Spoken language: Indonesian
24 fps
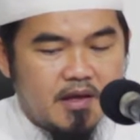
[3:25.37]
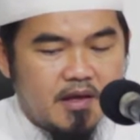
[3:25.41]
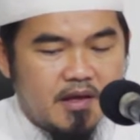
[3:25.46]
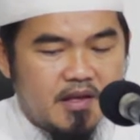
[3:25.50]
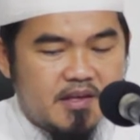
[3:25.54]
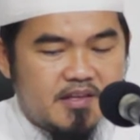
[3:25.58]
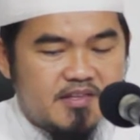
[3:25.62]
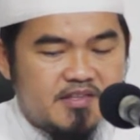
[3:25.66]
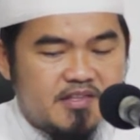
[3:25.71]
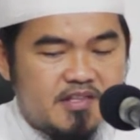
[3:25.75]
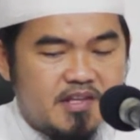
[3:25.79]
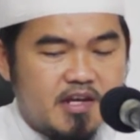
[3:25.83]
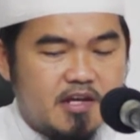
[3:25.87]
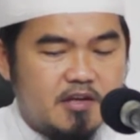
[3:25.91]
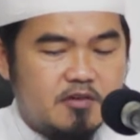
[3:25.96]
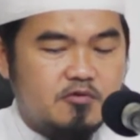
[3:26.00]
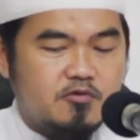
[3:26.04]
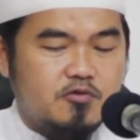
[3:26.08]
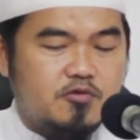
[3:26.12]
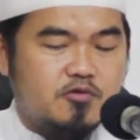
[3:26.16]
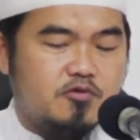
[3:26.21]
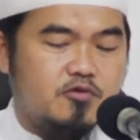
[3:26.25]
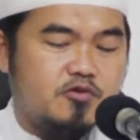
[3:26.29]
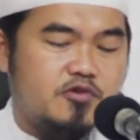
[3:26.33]

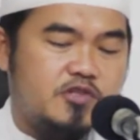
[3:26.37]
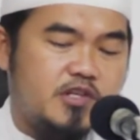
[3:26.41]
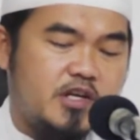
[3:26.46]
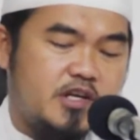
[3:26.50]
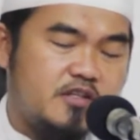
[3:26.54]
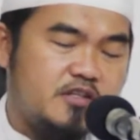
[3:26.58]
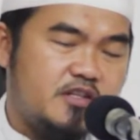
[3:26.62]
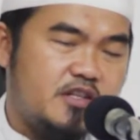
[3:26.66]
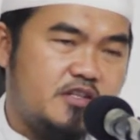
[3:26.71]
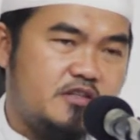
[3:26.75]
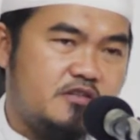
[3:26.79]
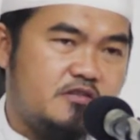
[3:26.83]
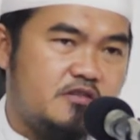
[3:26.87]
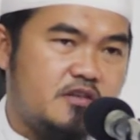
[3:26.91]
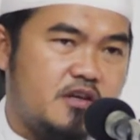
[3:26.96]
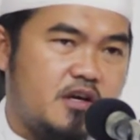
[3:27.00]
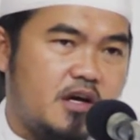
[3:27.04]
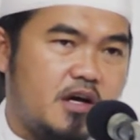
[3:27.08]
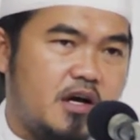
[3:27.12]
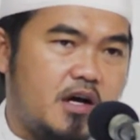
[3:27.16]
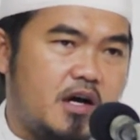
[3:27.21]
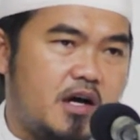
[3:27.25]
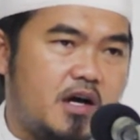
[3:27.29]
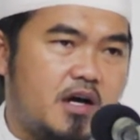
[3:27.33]
isnaduhu jayyid
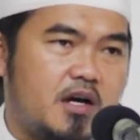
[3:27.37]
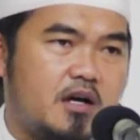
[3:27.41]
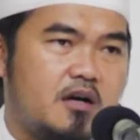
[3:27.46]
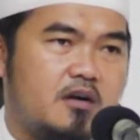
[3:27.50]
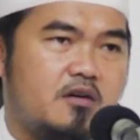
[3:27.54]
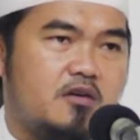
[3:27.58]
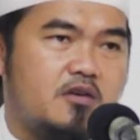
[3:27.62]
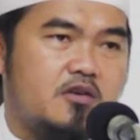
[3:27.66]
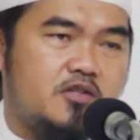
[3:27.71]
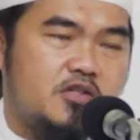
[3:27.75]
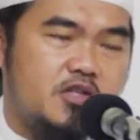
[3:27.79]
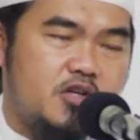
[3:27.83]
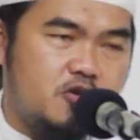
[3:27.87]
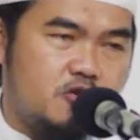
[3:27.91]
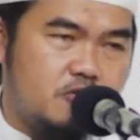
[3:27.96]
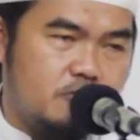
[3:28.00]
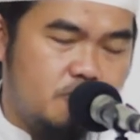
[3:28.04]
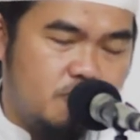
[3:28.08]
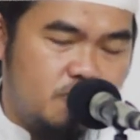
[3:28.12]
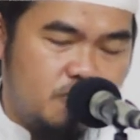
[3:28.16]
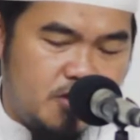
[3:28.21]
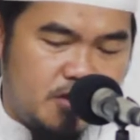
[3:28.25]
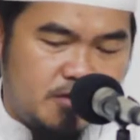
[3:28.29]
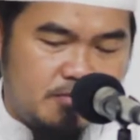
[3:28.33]
akhrajahu
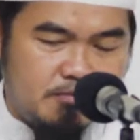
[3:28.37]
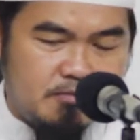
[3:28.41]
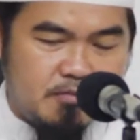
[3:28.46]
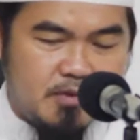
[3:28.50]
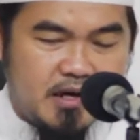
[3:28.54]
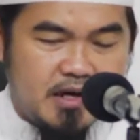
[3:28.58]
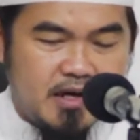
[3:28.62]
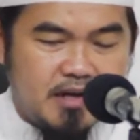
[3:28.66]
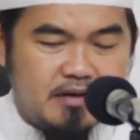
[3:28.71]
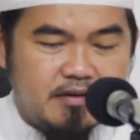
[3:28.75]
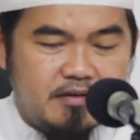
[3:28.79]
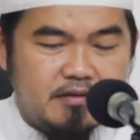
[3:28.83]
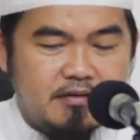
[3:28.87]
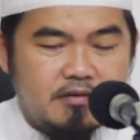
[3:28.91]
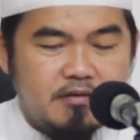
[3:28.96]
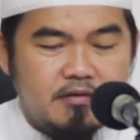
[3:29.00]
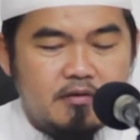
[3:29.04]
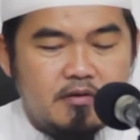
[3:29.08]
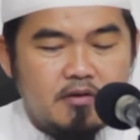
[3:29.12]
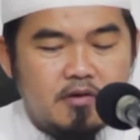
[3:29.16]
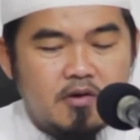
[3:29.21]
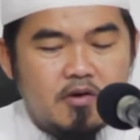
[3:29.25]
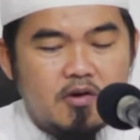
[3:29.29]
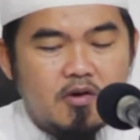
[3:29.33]
ibnu hibban
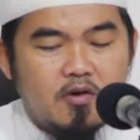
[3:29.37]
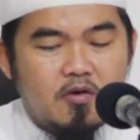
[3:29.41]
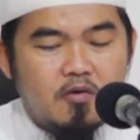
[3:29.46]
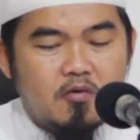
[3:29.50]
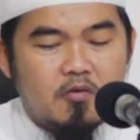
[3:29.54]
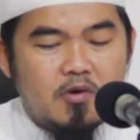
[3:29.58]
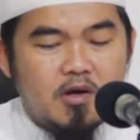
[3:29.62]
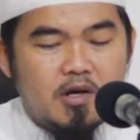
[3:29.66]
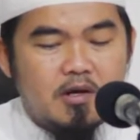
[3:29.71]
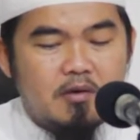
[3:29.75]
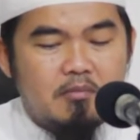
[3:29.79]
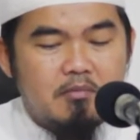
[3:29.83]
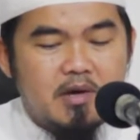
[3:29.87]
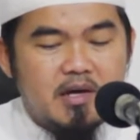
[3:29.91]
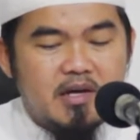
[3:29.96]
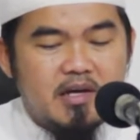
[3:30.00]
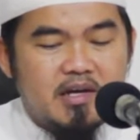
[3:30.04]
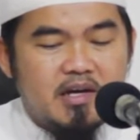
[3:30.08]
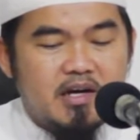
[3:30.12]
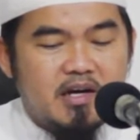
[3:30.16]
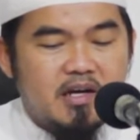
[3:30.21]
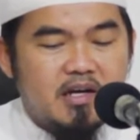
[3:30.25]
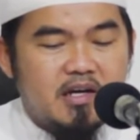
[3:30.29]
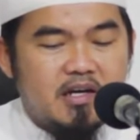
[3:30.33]
wal
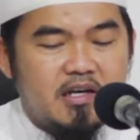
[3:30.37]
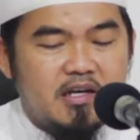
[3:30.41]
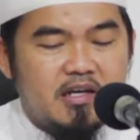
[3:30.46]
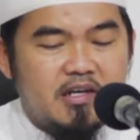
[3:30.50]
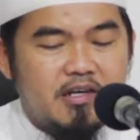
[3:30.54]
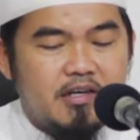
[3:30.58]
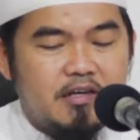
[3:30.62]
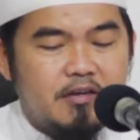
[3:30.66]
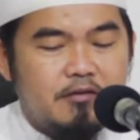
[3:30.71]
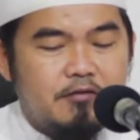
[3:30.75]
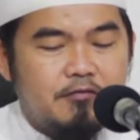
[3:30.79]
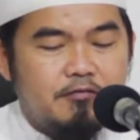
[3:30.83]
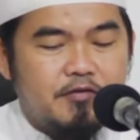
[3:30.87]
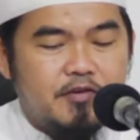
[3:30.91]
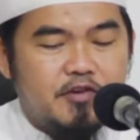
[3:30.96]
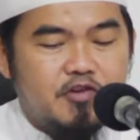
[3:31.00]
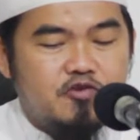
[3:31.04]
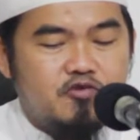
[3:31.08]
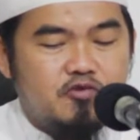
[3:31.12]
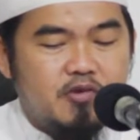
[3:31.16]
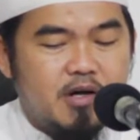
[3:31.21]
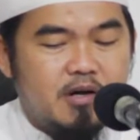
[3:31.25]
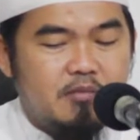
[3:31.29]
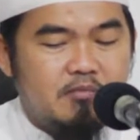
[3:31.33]
baihaqi fi
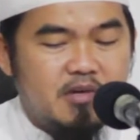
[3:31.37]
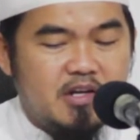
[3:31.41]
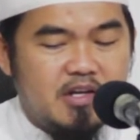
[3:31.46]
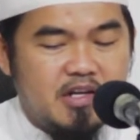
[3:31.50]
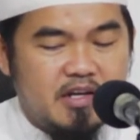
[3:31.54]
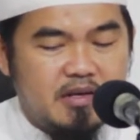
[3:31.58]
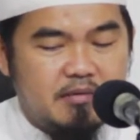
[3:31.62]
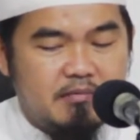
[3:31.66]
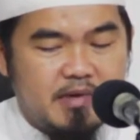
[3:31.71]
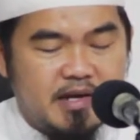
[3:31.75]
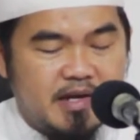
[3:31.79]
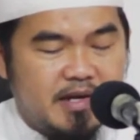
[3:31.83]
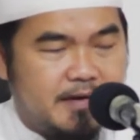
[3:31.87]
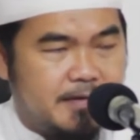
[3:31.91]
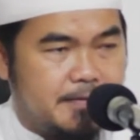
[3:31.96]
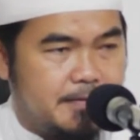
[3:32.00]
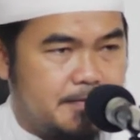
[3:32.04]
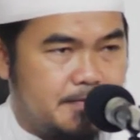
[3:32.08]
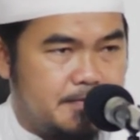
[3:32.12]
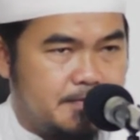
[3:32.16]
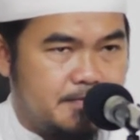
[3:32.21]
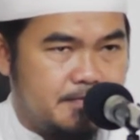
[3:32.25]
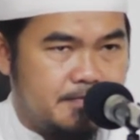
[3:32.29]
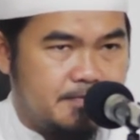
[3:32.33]
syu'abil iman
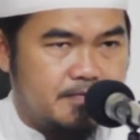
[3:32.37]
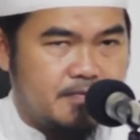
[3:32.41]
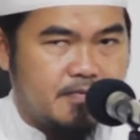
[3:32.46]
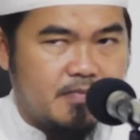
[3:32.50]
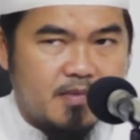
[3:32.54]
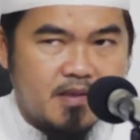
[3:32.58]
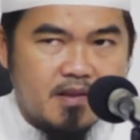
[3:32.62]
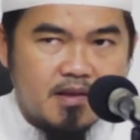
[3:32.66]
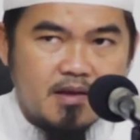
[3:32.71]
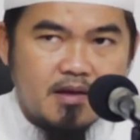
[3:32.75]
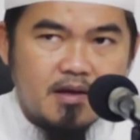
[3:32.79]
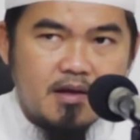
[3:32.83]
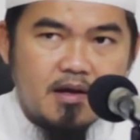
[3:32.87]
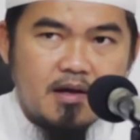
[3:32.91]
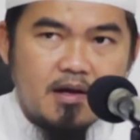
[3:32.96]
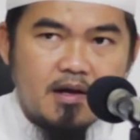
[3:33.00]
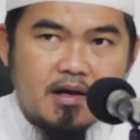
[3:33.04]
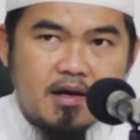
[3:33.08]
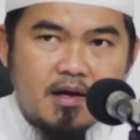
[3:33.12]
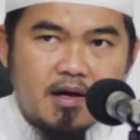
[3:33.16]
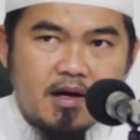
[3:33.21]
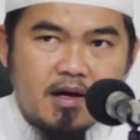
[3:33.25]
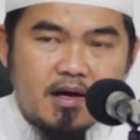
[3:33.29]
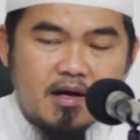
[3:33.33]

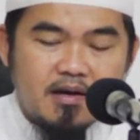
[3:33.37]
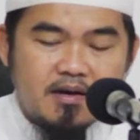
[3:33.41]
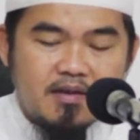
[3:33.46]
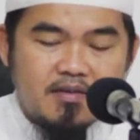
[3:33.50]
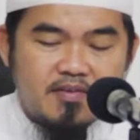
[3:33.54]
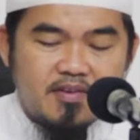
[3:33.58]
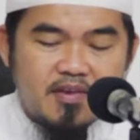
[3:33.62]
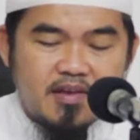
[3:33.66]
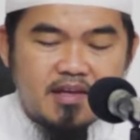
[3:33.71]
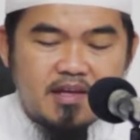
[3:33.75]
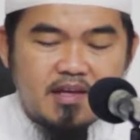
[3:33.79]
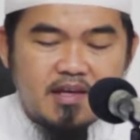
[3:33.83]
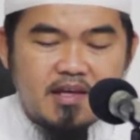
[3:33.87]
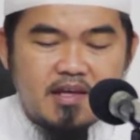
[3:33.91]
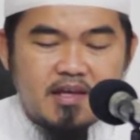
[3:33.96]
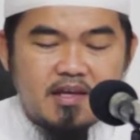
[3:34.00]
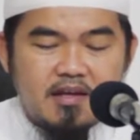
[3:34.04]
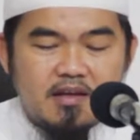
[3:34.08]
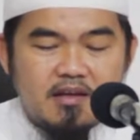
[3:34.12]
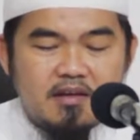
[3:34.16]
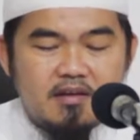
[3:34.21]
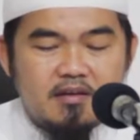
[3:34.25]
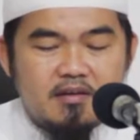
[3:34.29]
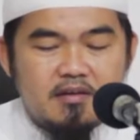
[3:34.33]
hadis
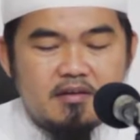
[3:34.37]
ini